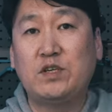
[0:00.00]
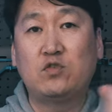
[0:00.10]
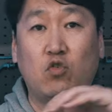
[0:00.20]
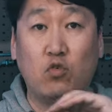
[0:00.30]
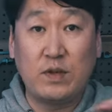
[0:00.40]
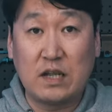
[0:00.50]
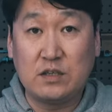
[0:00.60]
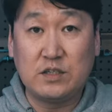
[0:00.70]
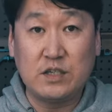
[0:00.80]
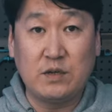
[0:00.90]

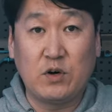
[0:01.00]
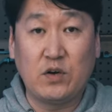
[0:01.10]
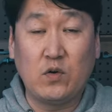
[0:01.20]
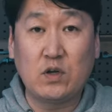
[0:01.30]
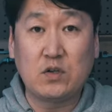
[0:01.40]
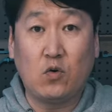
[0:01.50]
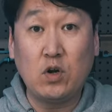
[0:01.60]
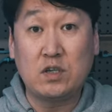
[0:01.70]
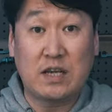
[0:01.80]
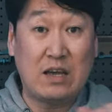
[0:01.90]
스톱이라든지 뭐 이런 것들을
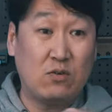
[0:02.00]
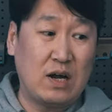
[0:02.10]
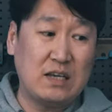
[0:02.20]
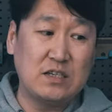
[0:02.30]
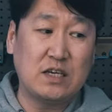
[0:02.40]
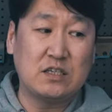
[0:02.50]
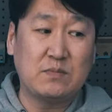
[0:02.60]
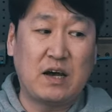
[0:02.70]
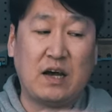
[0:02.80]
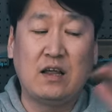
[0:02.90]
올려서 사용을
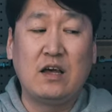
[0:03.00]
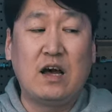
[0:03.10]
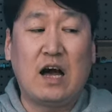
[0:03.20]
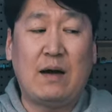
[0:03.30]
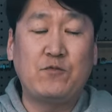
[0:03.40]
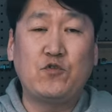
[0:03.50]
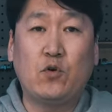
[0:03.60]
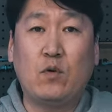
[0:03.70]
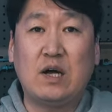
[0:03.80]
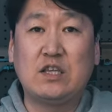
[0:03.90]
하시겠지만
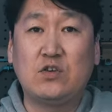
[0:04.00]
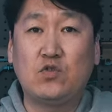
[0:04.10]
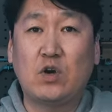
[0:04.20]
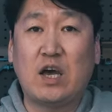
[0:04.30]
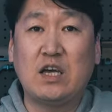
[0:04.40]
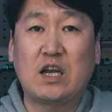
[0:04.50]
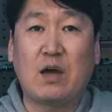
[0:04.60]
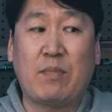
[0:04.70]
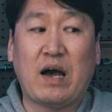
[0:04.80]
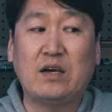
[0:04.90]
앞쪽과 뒤쪽에
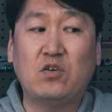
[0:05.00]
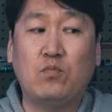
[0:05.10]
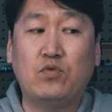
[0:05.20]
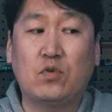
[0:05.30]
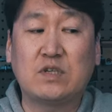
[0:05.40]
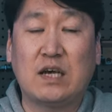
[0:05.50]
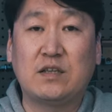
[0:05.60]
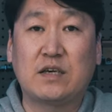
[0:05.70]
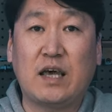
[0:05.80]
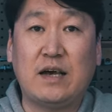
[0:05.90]
이렇게 마이크로 프로
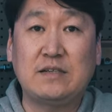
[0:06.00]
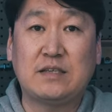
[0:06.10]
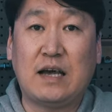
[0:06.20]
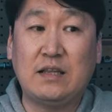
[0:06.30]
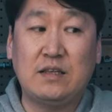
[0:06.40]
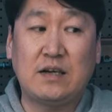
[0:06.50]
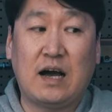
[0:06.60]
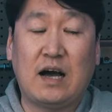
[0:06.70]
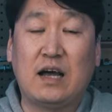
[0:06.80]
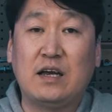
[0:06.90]
사이트, KIC
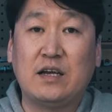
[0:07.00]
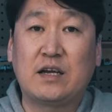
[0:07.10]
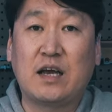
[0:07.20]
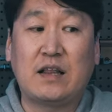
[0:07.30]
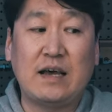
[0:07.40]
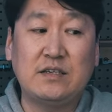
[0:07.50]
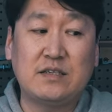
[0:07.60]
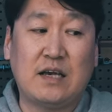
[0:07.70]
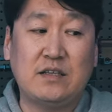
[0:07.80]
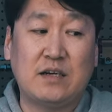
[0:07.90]
사이트가 이렇게 나이츠
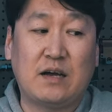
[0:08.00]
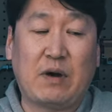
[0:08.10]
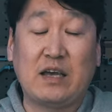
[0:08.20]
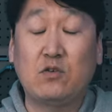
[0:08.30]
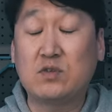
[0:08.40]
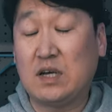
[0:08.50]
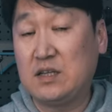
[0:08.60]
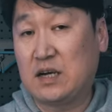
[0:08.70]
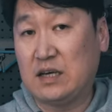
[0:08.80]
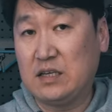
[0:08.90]
사이트가 마이크로
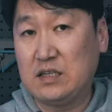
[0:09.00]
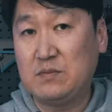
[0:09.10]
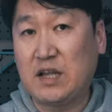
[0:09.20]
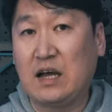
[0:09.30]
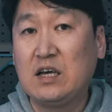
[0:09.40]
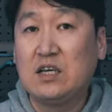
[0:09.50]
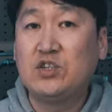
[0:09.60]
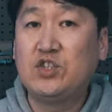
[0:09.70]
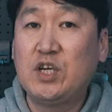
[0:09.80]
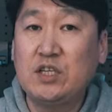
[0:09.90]
사이트가 있습니다.
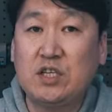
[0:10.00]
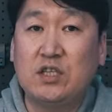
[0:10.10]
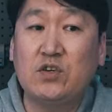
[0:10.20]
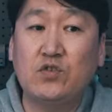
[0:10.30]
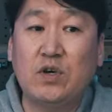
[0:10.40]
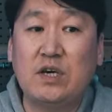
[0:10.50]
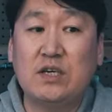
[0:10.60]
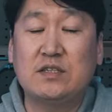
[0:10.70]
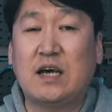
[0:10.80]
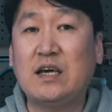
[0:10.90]
GNG 특유의
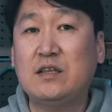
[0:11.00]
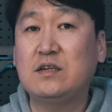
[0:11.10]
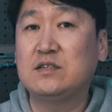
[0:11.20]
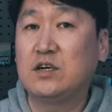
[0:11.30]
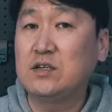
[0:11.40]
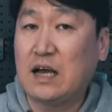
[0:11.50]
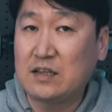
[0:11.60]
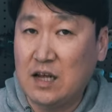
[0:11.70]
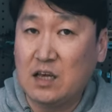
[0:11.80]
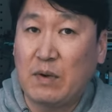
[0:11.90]
이 사이트는 저는
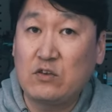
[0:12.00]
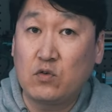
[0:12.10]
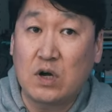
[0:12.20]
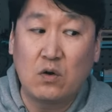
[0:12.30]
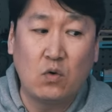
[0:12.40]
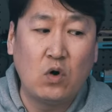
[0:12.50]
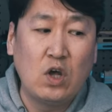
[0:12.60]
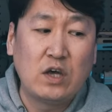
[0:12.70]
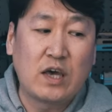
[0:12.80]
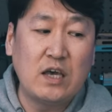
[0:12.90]
상당히 만족하고
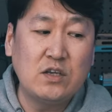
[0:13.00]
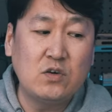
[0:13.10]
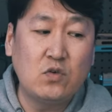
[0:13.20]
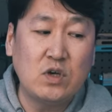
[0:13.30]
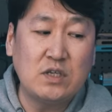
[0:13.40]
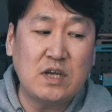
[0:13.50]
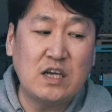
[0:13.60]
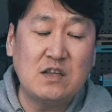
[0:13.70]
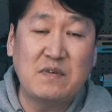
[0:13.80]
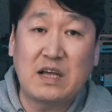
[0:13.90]
개인적으로 이
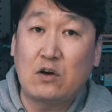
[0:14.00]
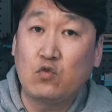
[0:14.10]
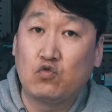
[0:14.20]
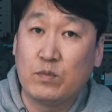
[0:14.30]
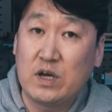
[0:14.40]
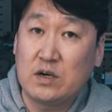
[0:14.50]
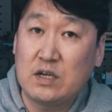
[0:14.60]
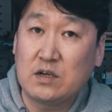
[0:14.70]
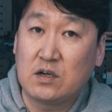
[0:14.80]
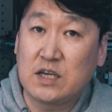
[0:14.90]
사이트만 따로 구매를
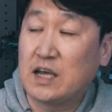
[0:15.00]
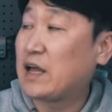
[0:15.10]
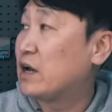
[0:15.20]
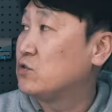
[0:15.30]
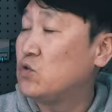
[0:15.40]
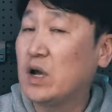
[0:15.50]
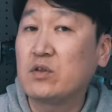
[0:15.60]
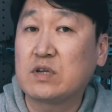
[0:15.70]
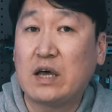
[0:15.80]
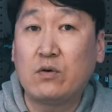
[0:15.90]
해서 제 다른
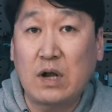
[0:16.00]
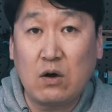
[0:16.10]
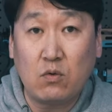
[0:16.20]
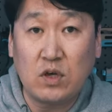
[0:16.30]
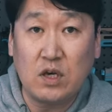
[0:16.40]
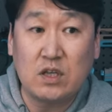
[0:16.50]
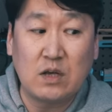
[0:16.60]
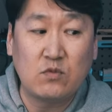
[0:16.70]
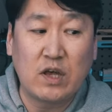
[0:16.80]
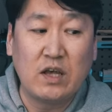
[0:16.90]
총에도 사용을 하고 있기
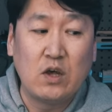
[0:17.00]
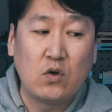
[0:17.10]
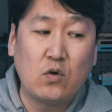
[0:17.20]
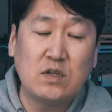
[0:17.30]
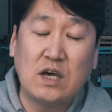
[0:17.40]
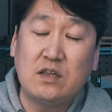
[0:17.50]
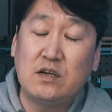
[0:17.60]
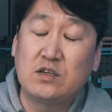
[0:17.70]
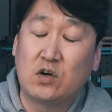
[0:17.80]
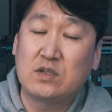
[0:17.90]
때문에 이
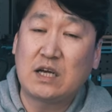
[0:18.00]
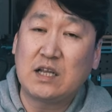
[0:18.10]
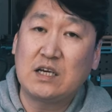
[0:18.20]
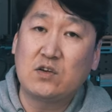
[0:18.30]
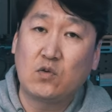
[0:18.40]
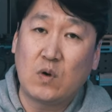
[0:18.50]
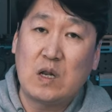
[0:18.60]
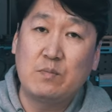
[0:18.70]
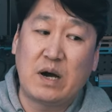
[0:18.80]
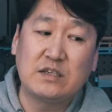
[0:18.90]
사이트는 저는 상당히
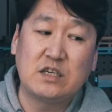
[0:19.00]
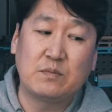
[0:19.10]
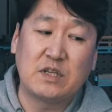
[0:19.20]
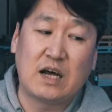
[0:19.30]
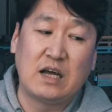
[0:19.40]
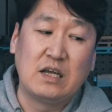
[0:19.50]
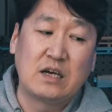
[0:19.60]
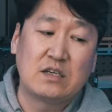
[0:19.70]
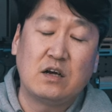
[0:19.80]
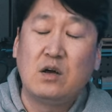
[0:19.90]
선호하는 방식입니다.
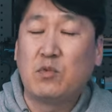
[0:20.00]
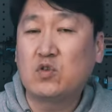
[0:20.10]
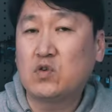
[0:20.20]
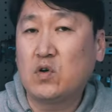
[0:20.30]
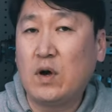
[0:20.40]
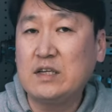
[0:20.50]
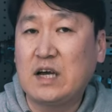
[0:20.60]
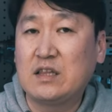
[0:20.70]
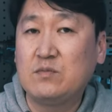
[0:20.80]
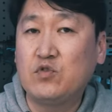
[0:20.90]
그래서 뭐 또 선호하지
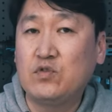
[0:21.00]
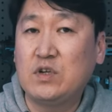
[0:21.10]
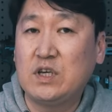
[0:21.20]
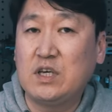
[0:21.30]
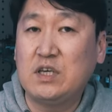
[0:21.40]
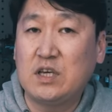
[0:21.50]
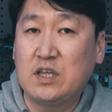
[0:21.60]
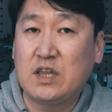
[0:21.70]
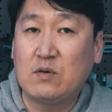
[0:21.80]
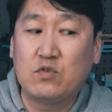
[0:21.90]
않는 분들이
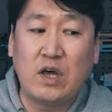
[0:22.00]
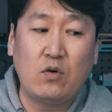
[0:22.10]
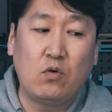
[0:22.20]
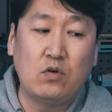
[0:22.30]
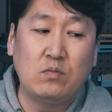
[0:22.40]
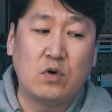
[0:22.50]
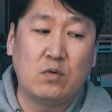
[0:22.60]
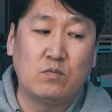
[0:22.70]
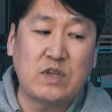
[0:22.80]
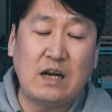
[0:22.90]
있기 때문에 요거는
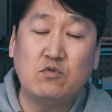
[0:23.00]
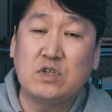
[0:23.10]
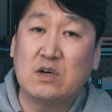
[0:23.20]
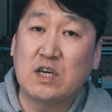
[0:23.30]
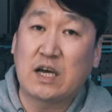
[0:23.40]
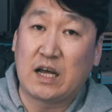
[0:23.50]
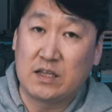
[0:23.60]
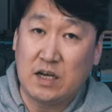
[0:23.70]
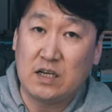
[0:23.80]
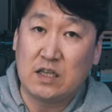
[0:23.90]
뭐 탈부 착이
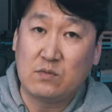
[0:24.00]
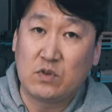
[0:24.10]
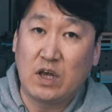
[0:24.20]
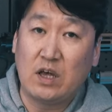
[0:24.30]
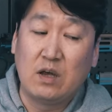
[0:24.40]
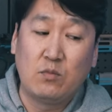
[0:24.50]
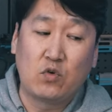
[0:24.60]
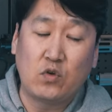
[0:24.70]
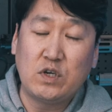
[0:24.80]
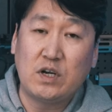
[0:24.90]
가능하기 때문에 뭐
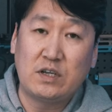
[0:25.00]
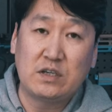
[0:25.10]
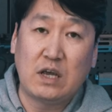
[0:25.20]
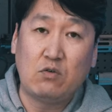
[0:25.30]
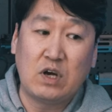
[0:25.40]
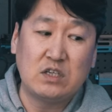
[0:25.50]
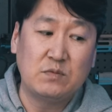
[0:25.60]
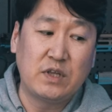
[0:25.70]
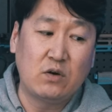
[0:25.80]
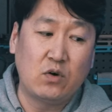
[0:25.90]
교체를 해서 사용을
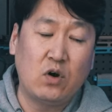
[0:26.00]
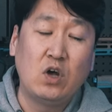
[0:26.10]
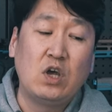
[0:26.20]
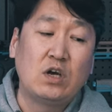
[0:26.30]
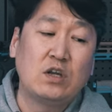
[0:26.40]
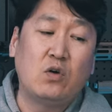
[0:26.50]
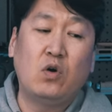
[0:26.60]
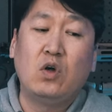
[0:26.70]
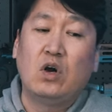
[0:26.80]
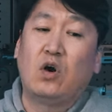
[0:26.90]
하시면 되고요.
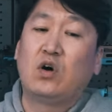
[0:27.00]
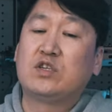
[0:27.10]
그리고 어,